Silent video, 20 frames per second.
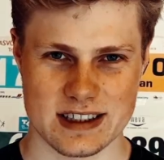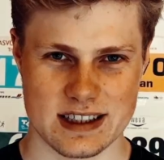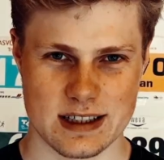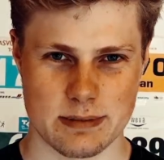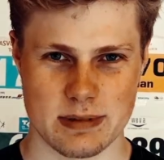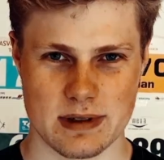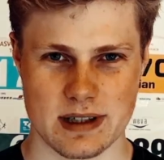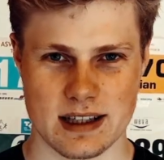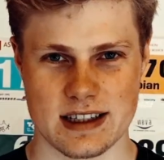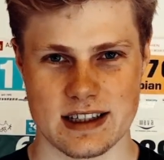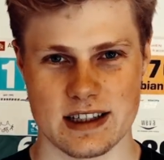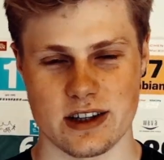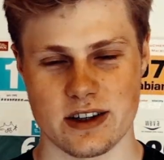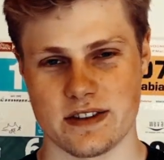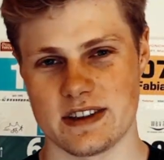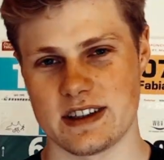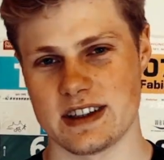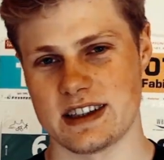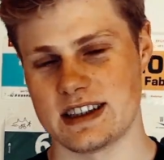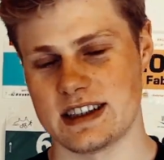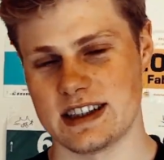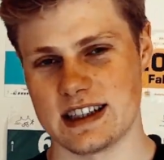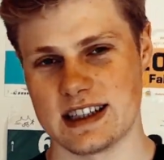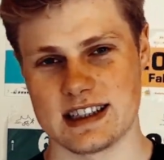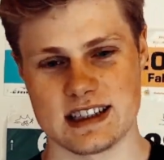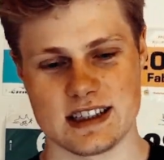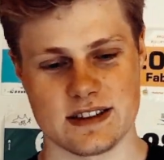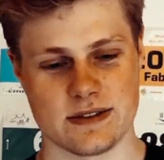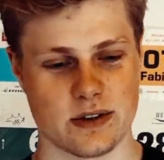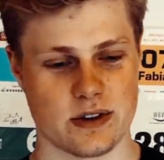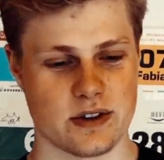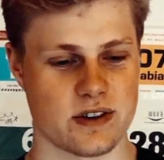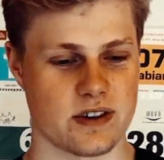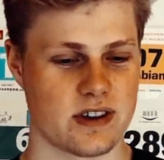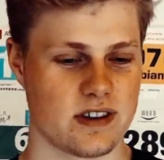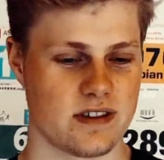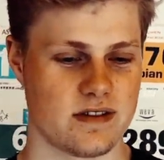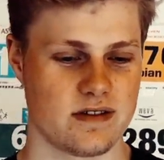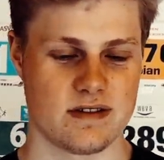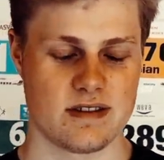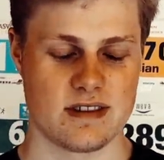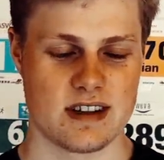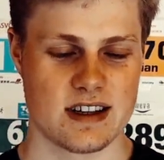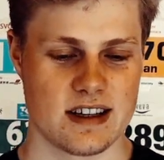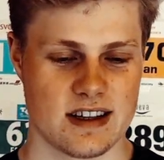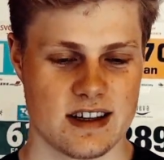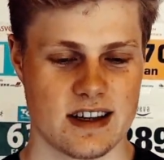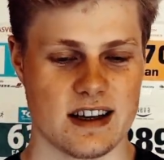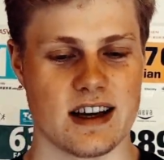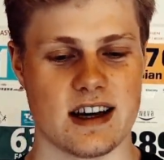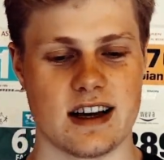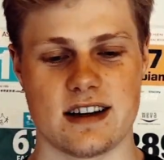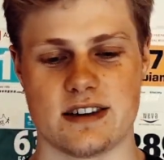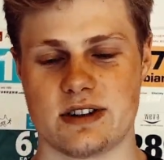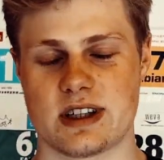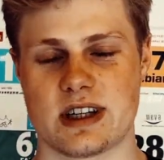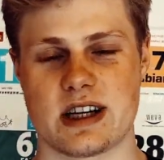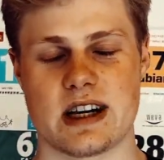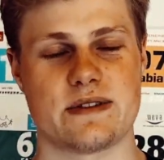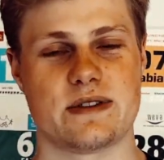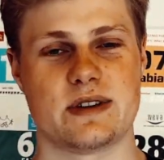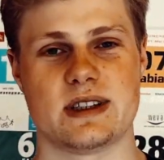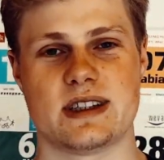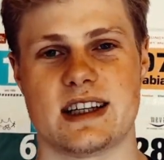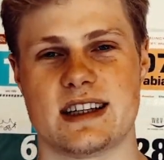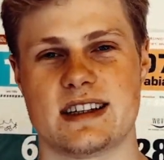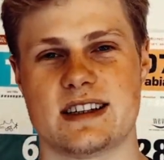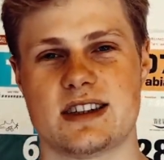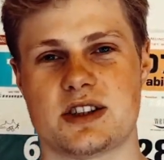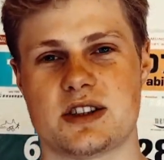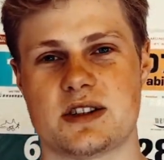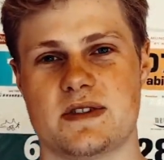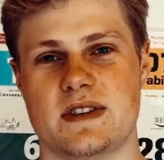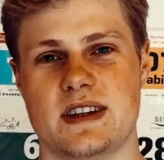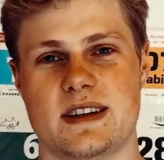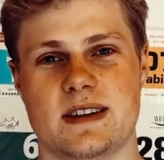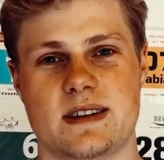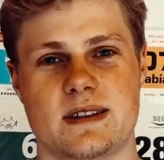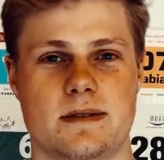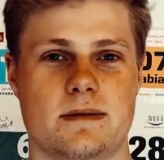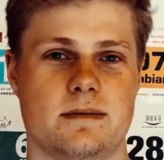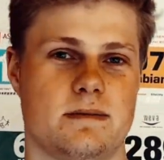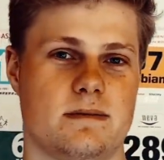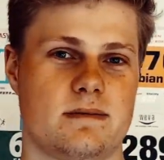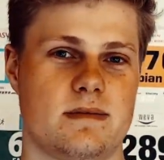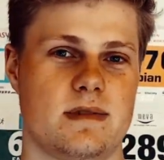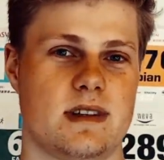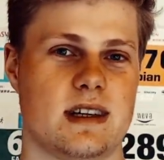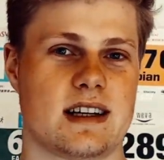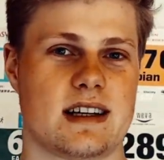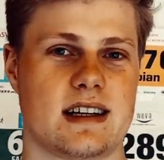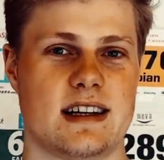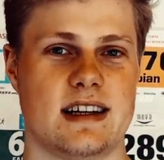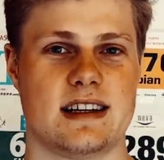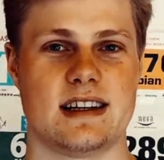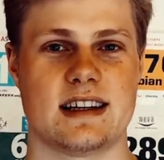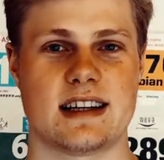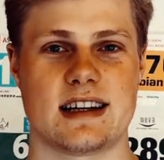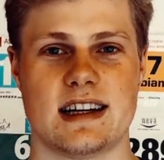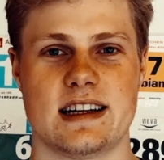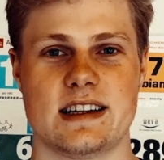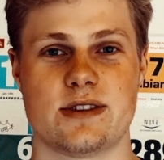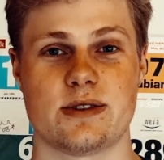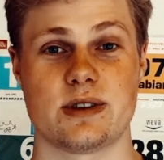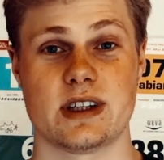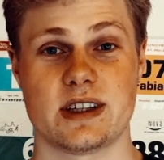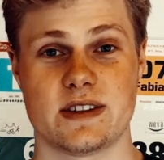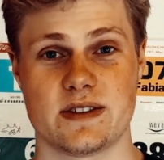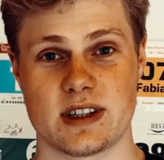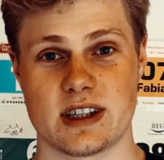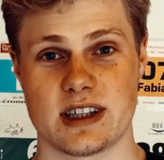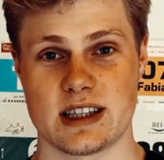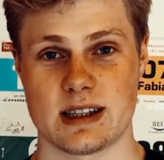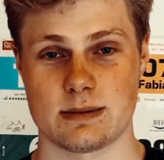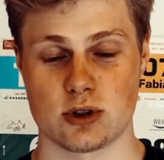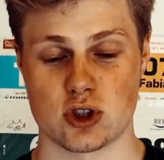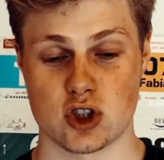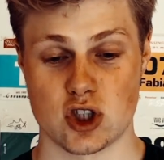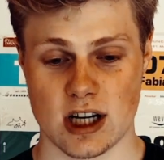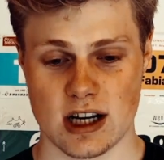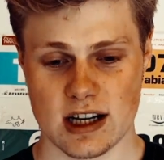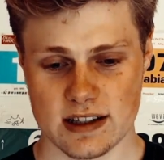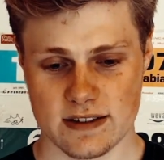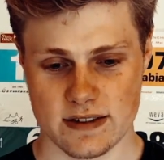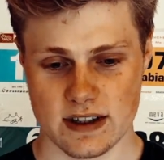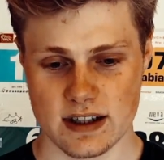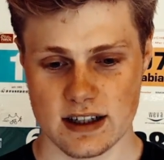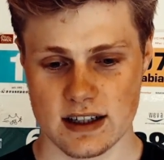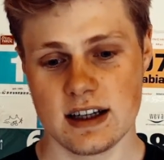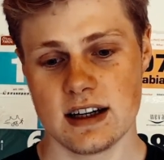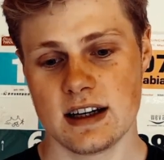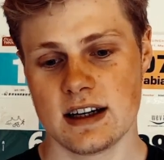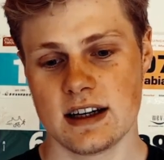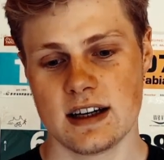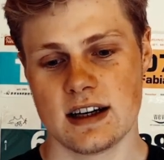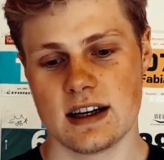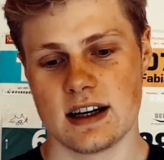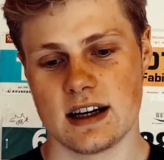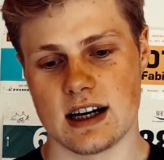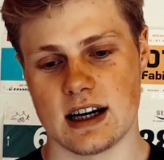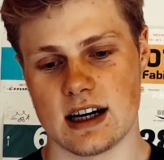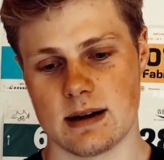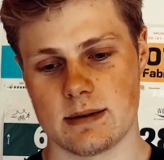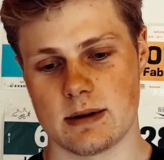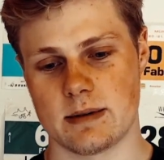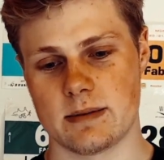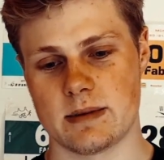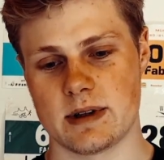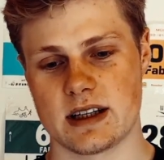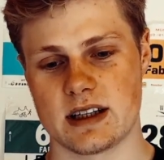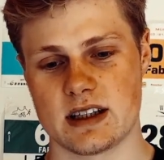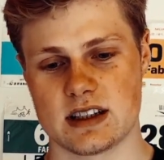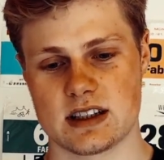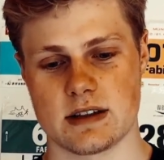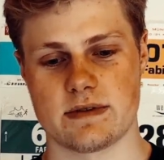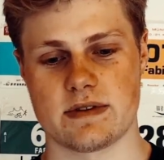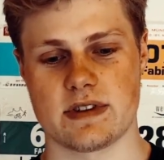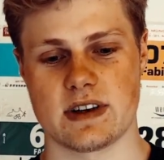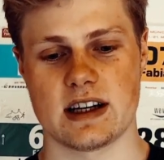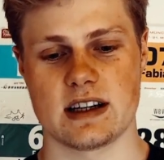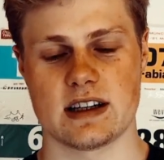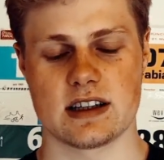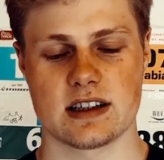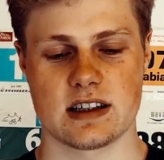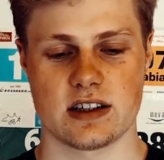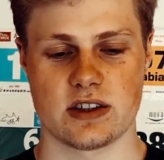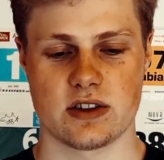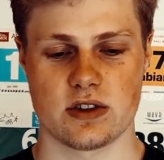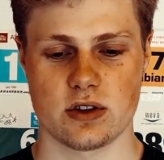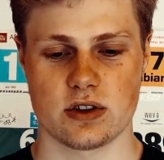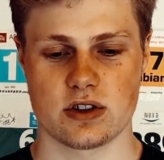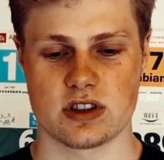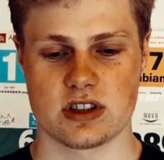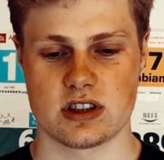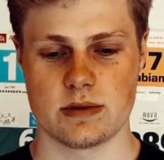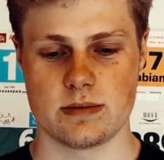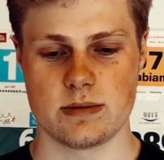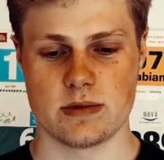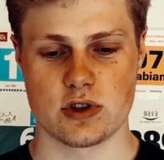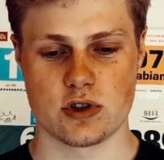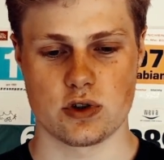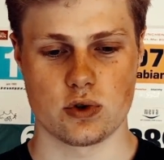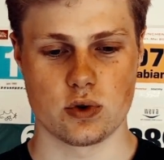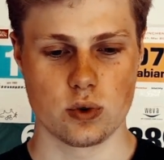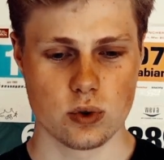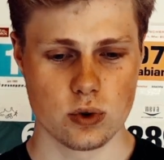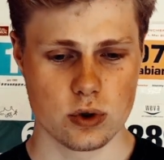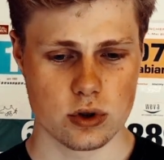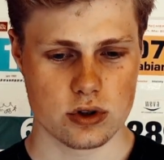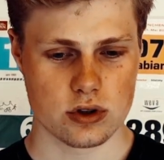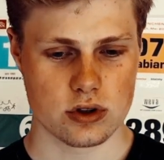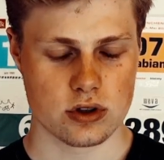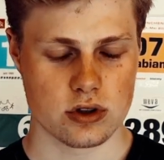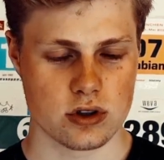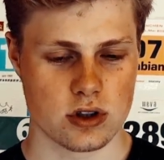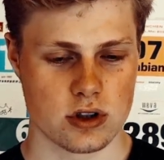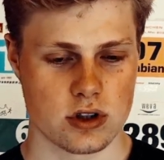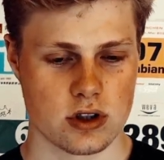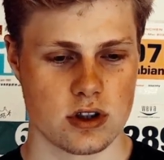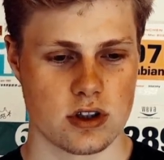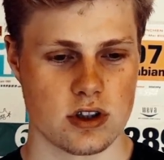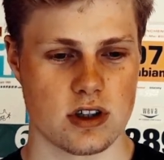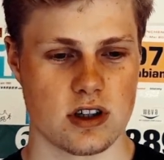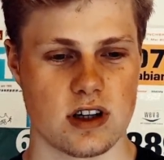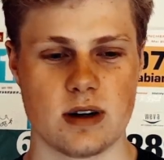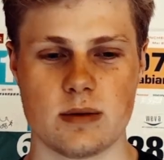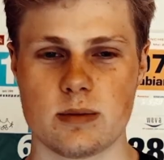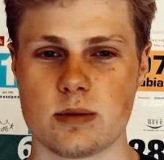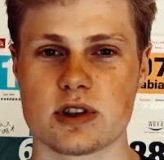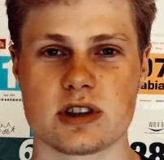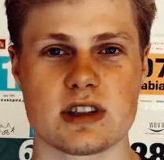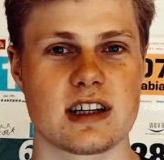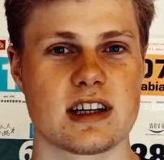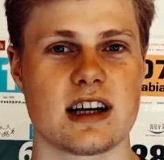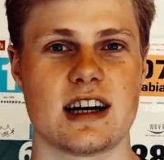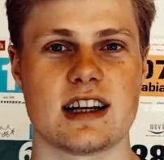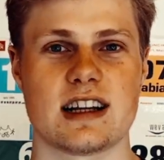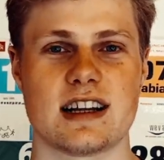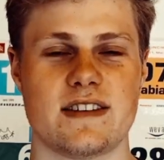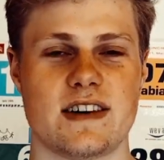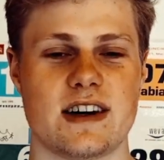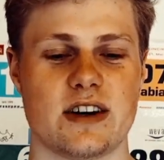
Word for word: geplant, auch wenn ich die ganze Woche ja Recovery technisch wegen der kleinen Erkältung nicht wirklich am Start war. Aber mir ging es am Freitag dann doch ziemlich gut. Äh, Muskelkater war